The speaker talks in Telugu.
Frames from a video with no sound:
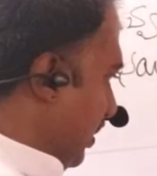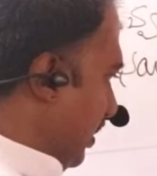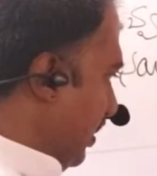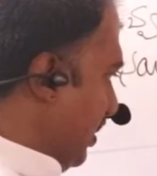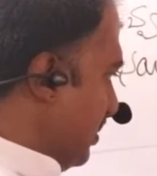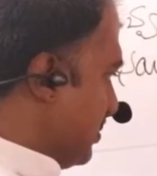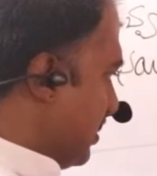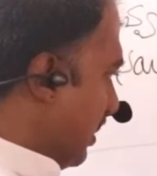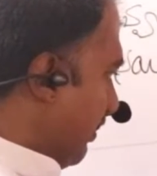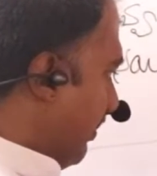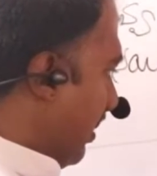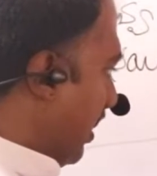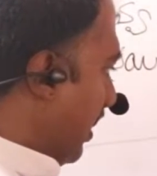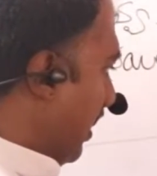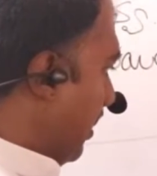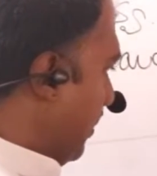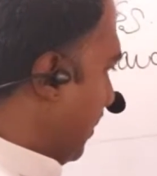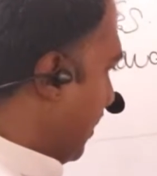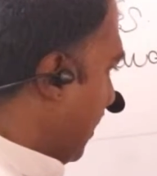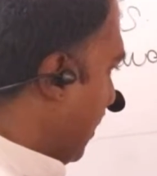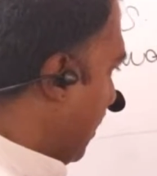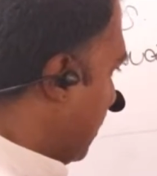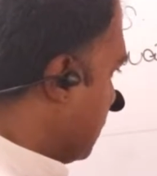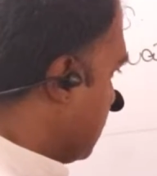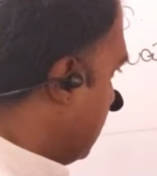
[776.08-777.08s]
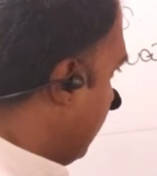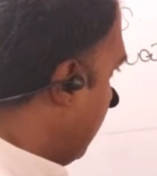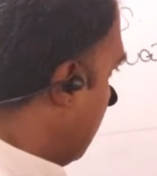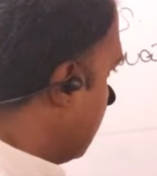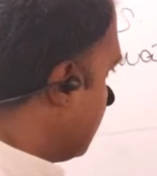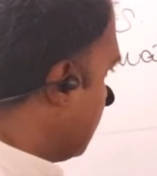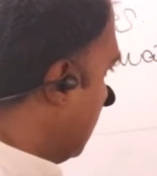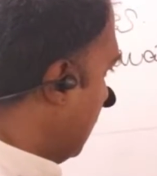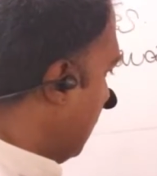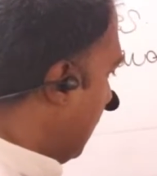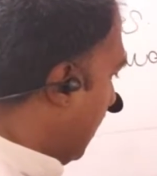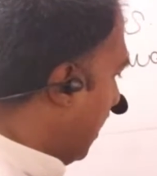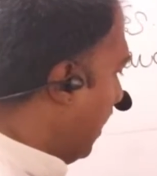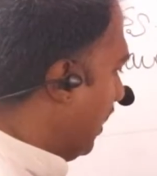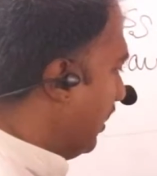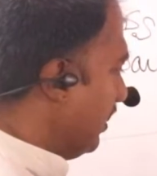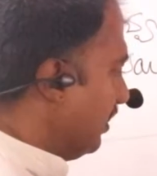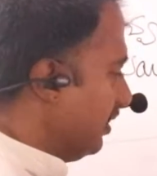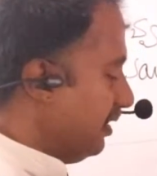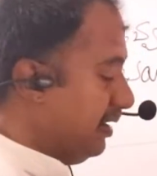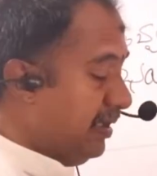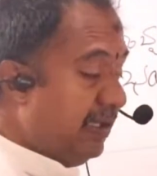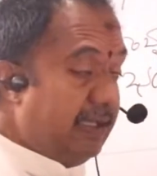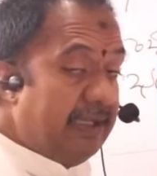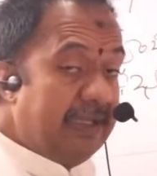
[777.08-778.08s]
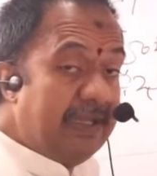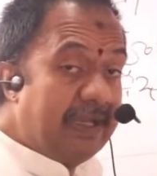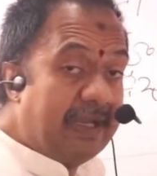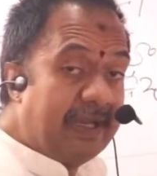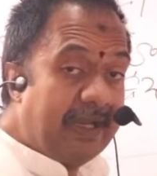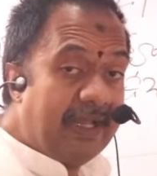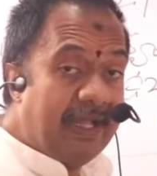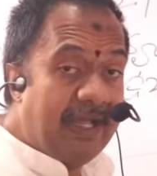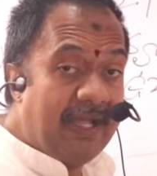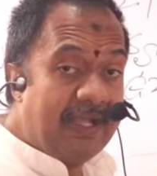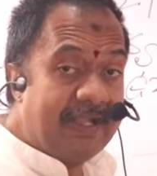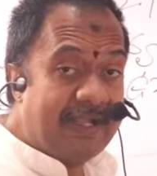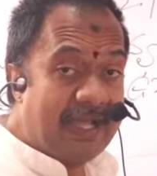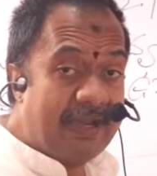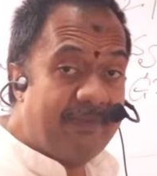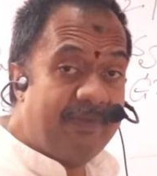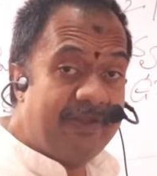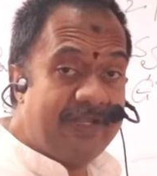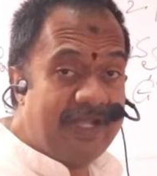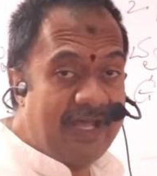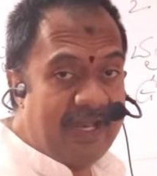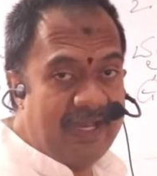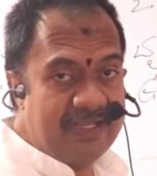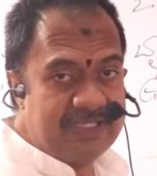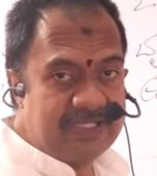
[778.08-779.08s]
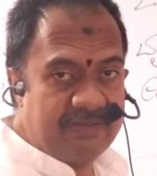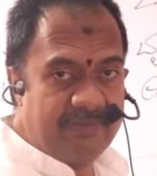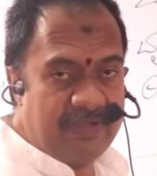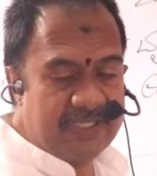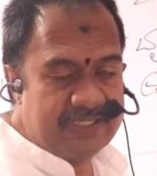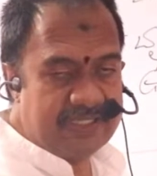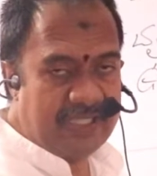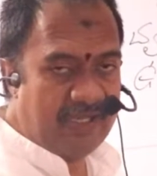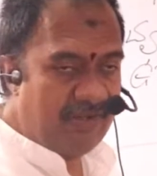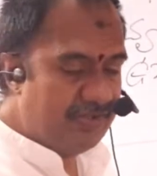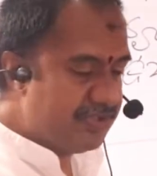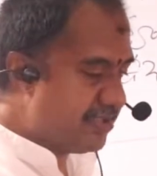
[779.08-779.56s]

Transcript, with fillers: ఈ సమానాధికరణ సమాసాలు ఇక్కడ కర్మధారే సమాసాలు